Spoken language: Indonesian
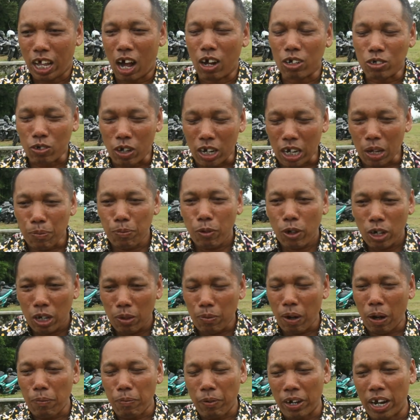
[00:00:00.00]
Tahun
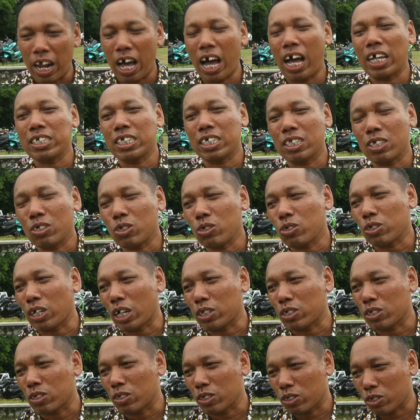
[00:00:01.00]
2015 itu
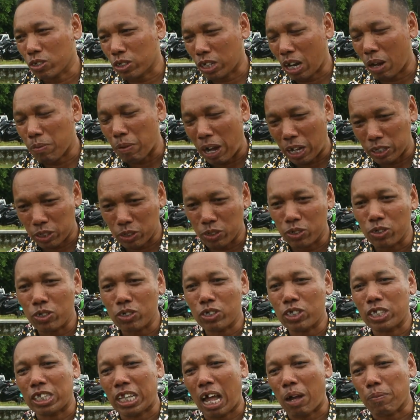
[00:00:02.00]
sudah sudah maju,
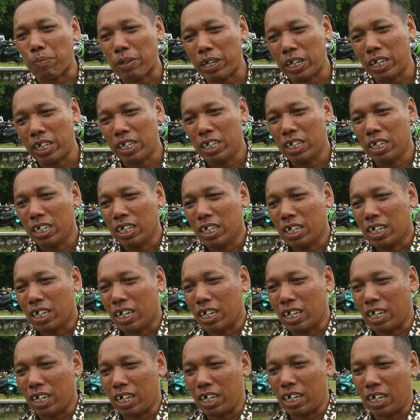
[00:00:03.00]
tapi
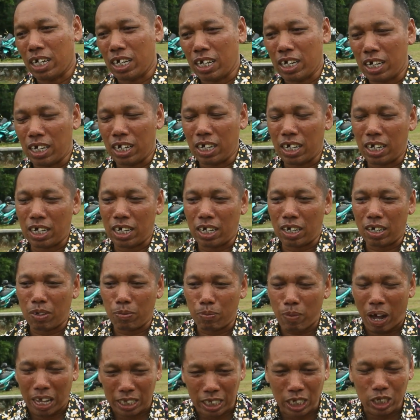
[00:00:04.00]
uh,
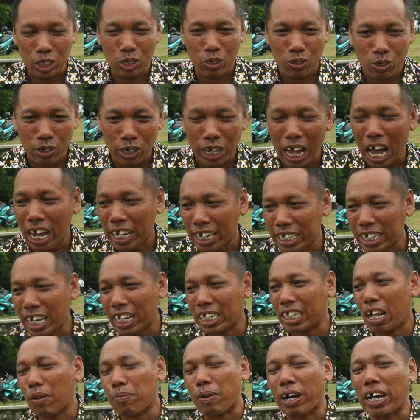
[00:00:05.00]
mati suri
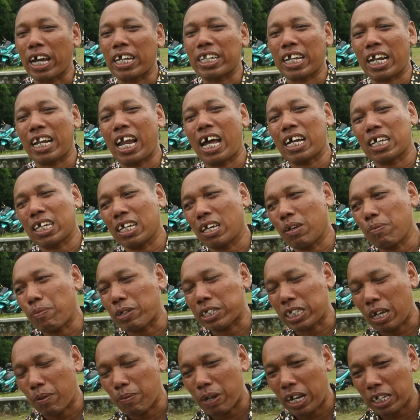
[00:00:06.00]
akhirnya kita bangkitkan lagi
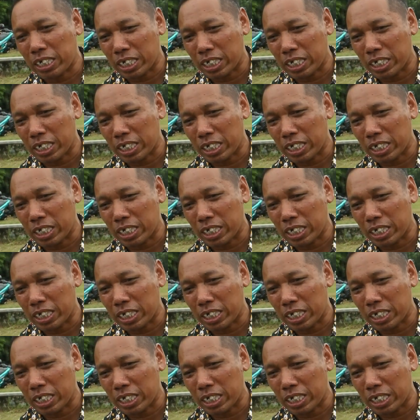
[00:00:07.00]
bersama